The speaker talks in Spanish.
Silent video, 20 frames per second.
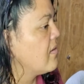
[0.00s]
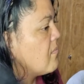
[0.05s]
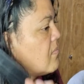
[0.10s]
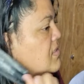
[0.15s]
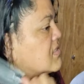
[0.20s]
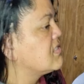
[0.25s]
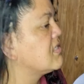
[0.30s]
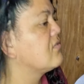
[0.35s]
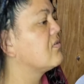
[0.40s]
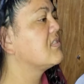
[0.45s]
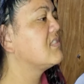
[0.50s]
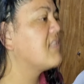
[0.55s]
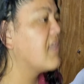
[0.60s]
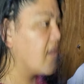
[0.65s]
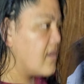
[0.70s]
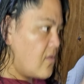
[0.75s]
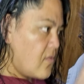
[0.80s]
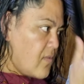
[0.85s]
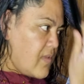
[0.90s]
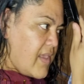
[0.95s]
Habrán sido
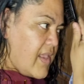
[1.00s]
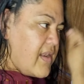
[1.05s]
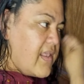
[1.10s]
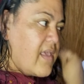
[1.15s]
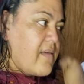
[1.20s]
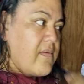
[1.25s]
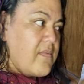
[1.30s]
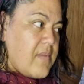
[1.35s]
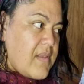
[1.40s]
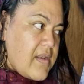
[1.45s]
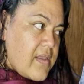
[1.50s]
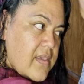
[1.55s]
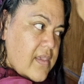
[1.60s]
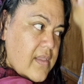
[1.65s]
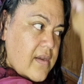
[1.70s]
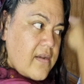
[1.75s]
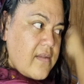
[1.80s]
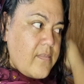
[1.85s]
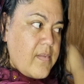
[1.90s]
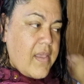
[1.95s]
Esther y Uriel que viven
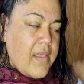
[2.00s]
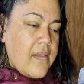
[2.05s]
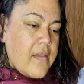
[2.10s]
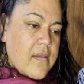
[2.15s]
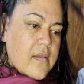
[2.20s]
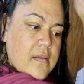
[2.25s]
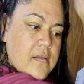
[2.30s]
allá arriba.